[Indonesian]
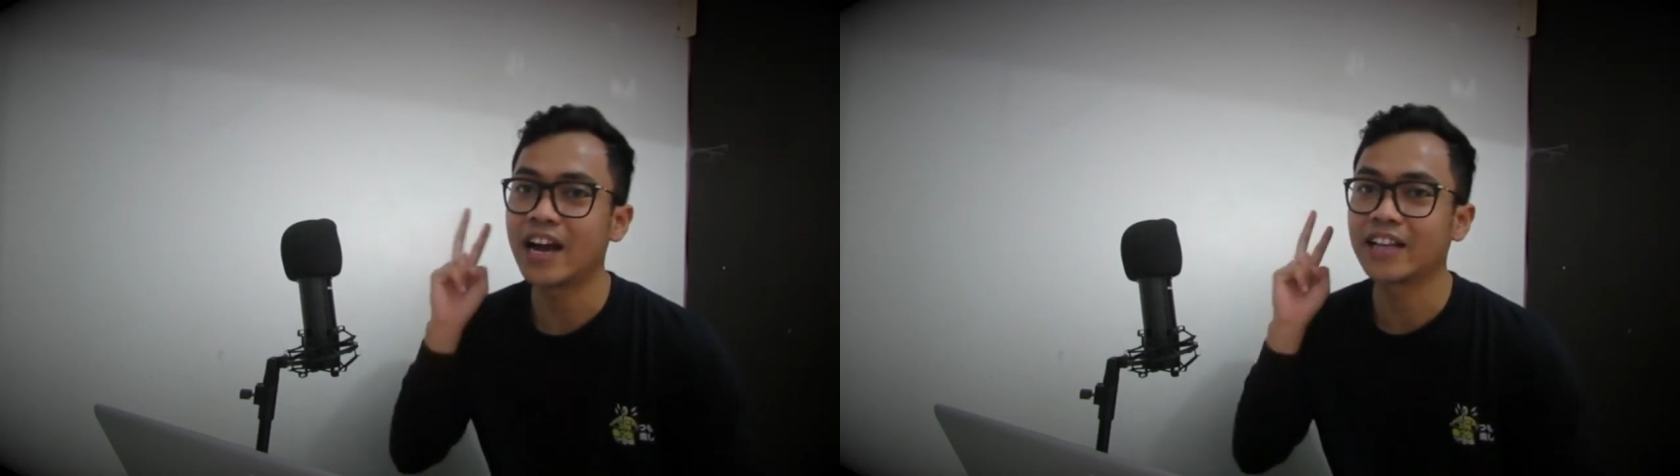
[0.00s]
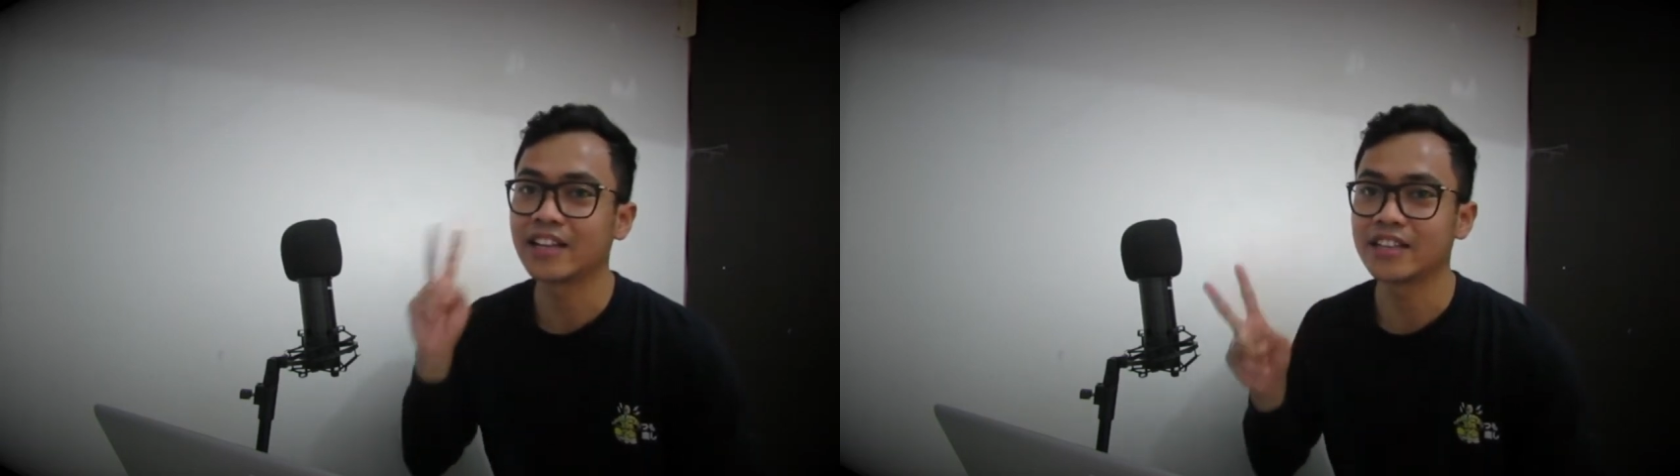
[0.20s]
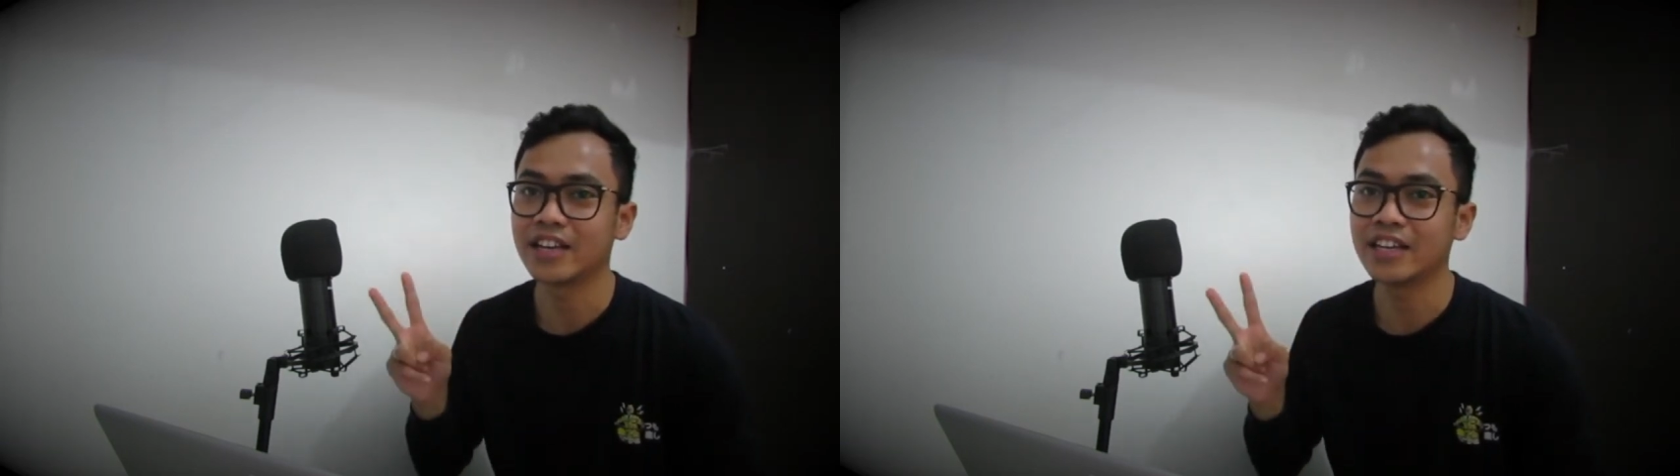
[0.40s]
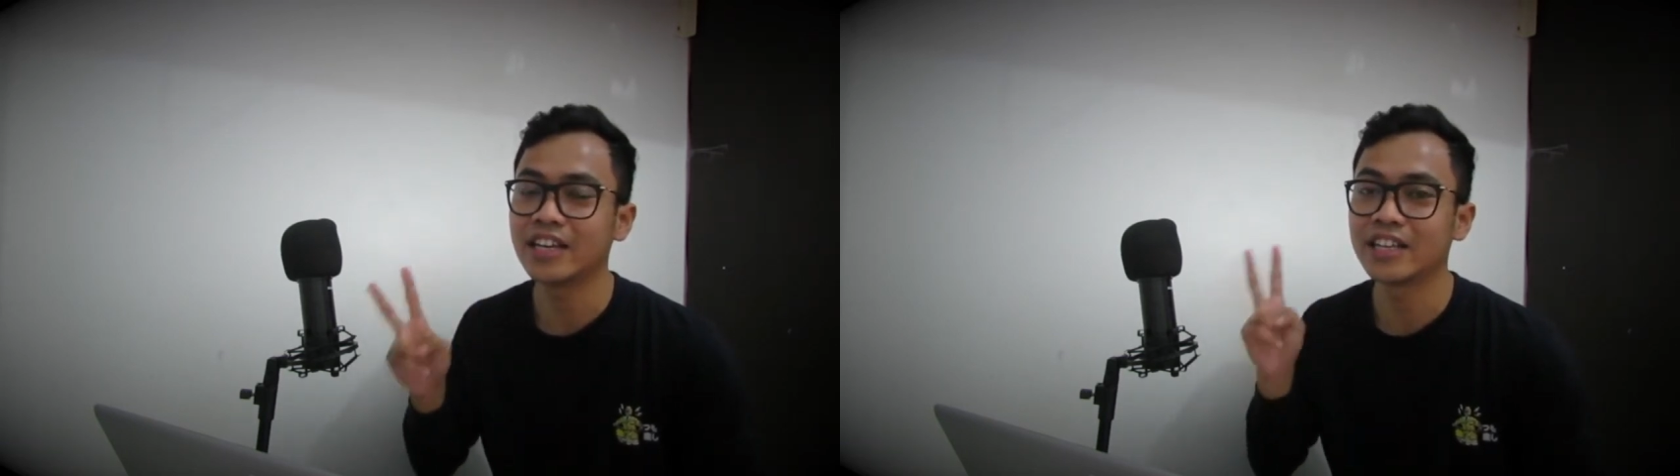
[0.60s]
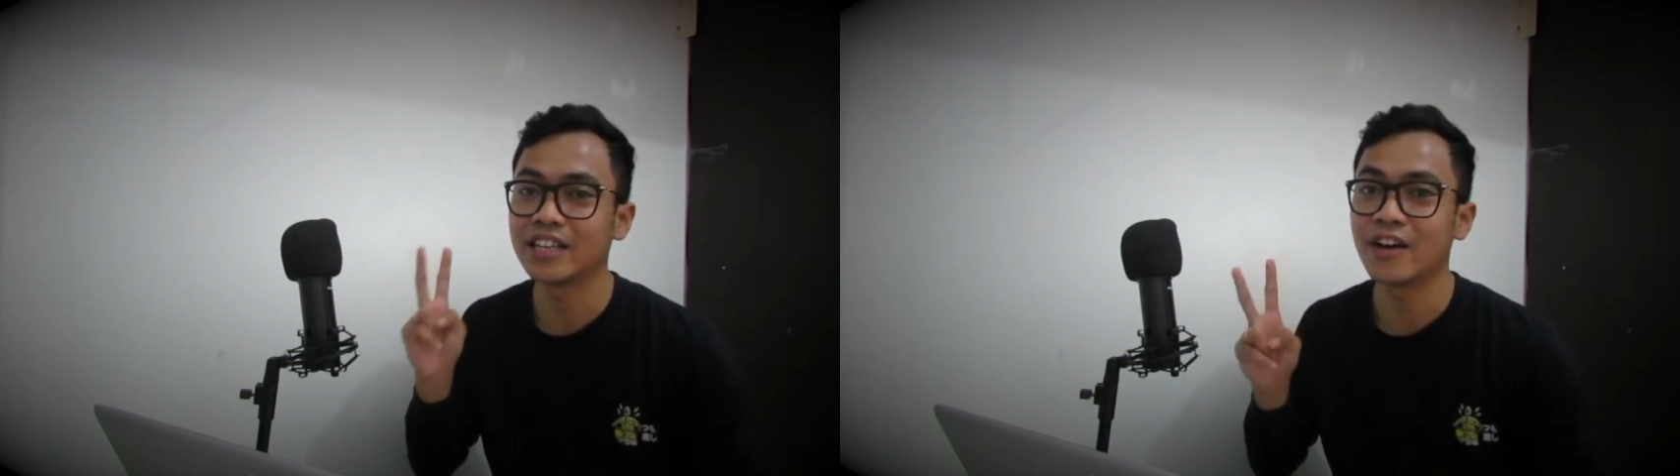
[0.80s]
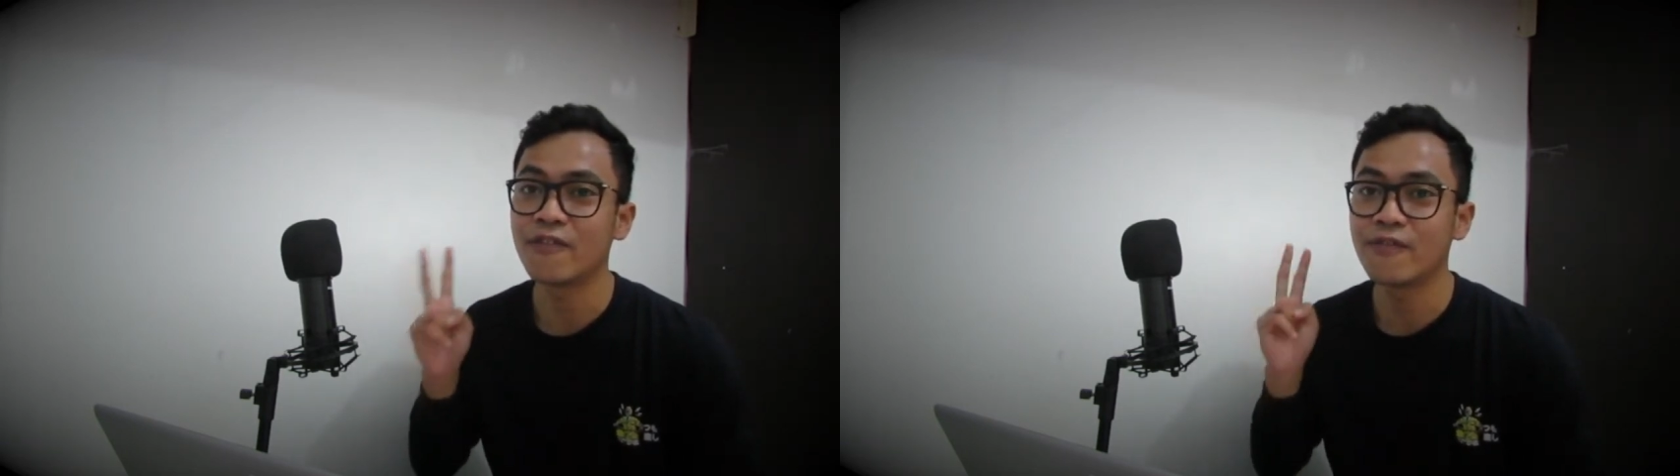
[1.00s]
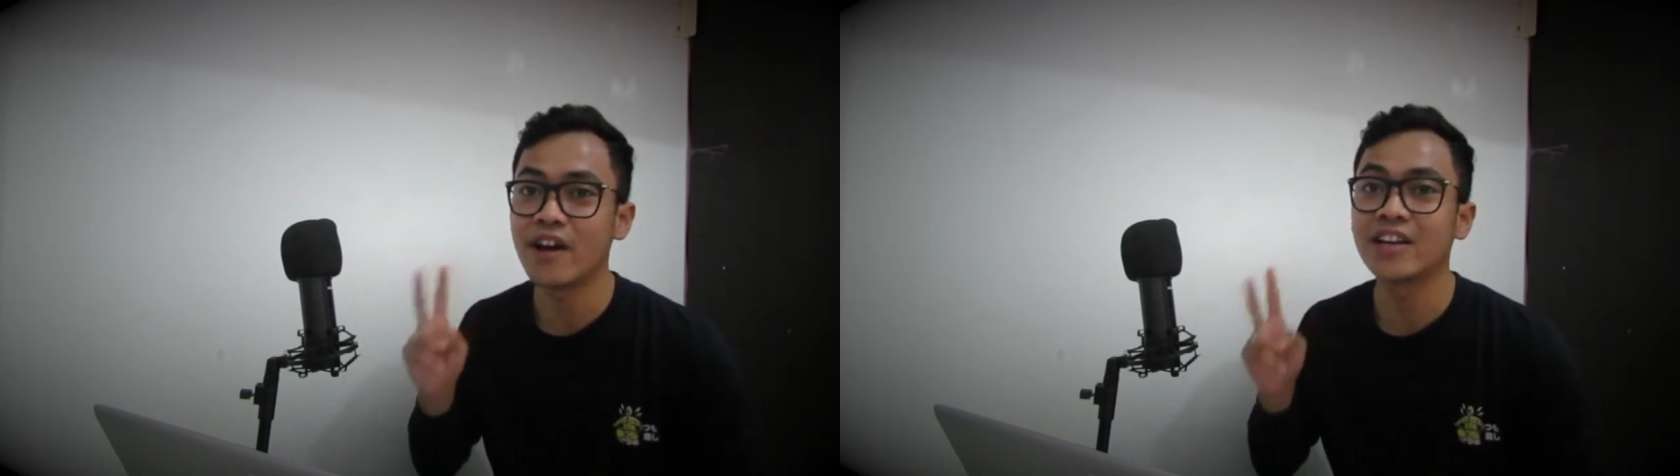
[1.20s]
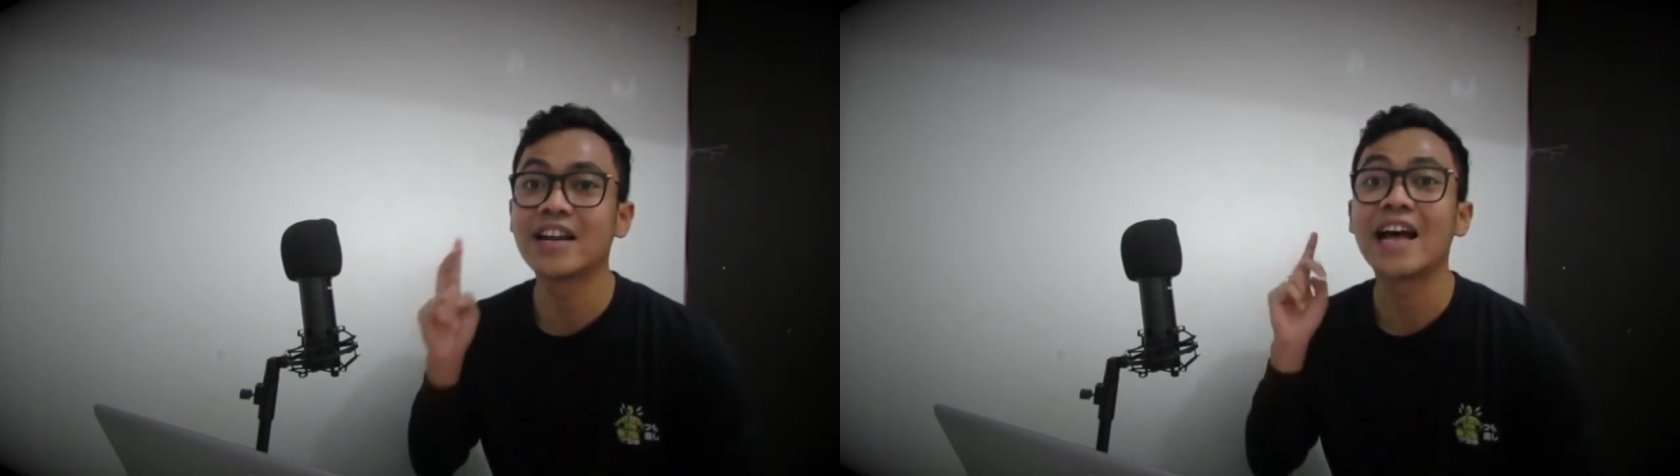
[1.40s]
akan terjadi ketika Fall